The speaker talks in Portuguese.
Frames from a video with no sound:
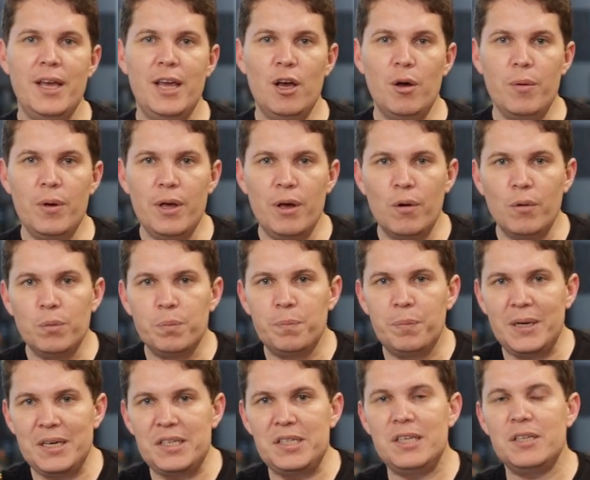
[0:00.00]
eu, eu
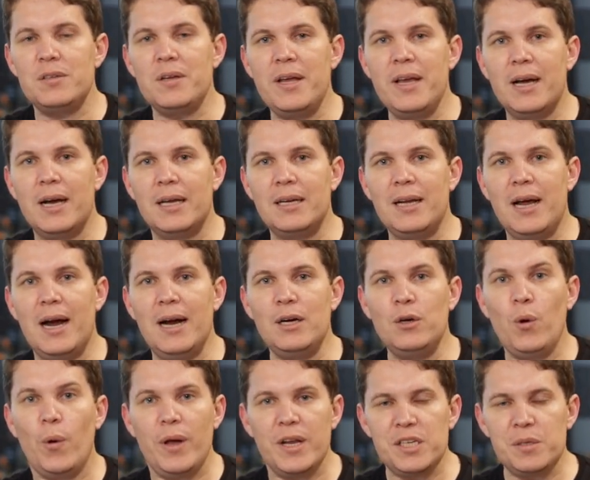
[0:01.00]
preciso
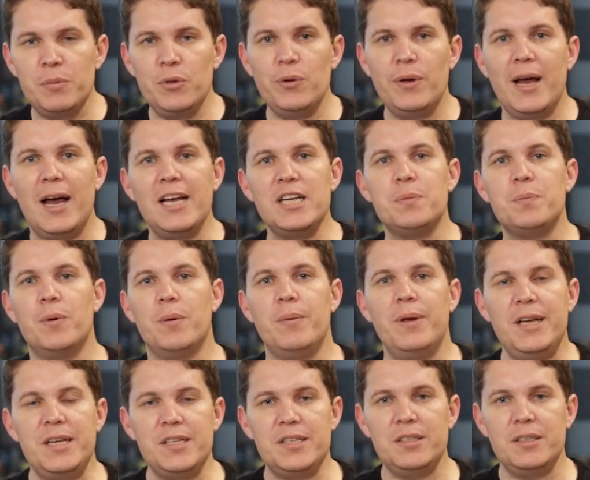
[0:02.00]
arrecadar dois mil reais por
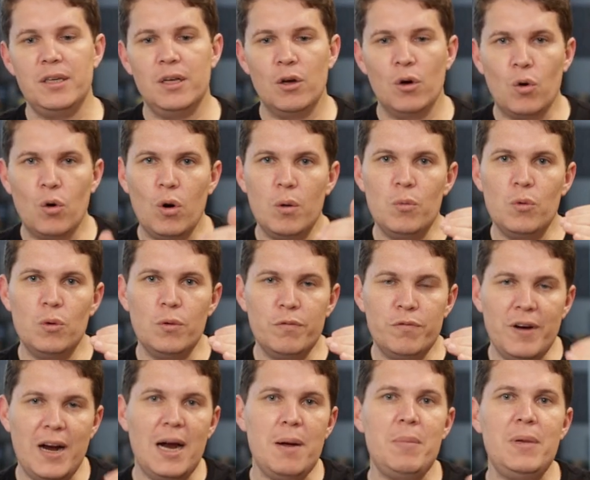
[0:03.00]
mês como
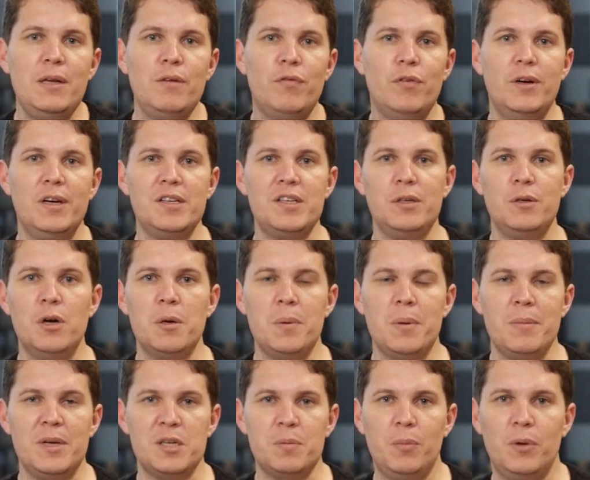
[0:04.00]
verba de fornecedor
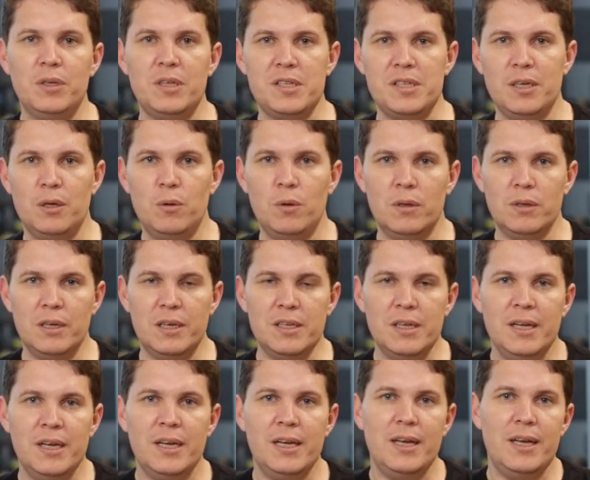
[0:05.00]
para minhas pontas de gôndola.